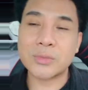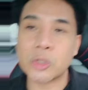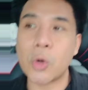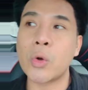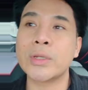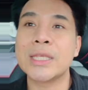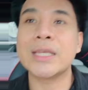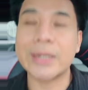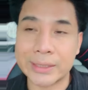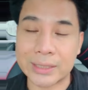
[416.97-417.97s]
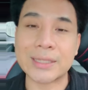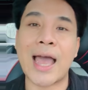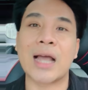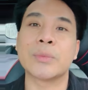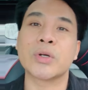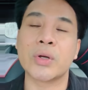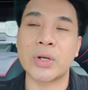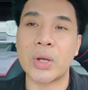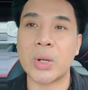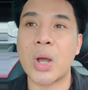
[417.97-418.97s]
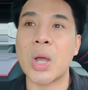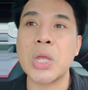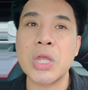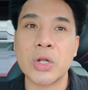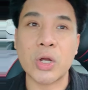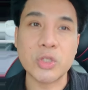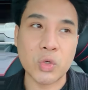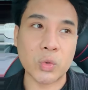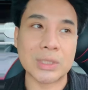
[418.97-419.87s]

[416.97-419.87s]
โชว์ดีอะไรต่างๆครับทุกคนเนาะก็ก็อยู่